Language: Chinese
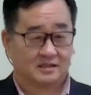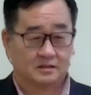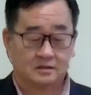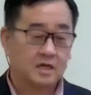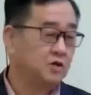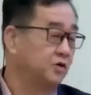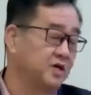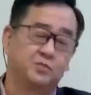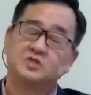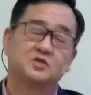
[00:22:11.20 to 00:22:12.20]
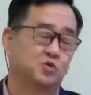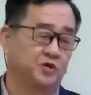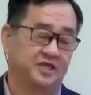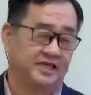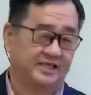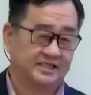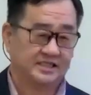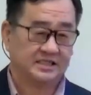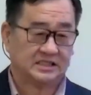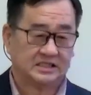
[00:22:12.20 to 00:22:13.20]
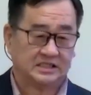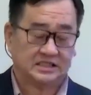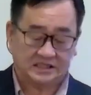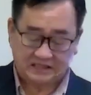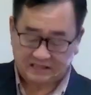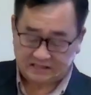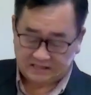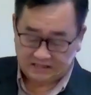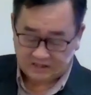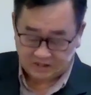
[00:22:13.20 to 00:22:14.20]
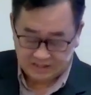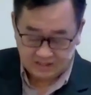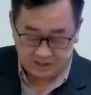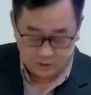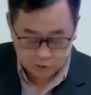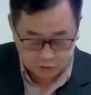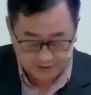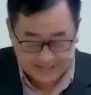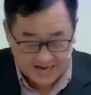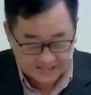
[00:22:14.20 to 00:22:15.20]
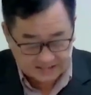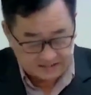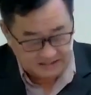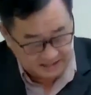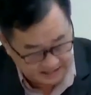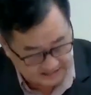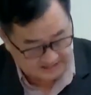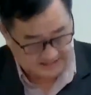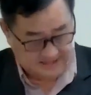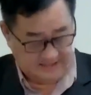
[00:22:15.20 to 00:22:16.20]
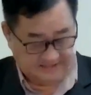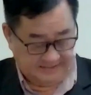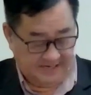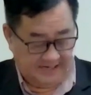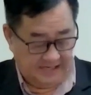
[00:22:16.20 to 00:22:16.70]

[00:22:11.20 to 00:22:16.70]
那永远不是属于你的。神允许他是医治的神呢，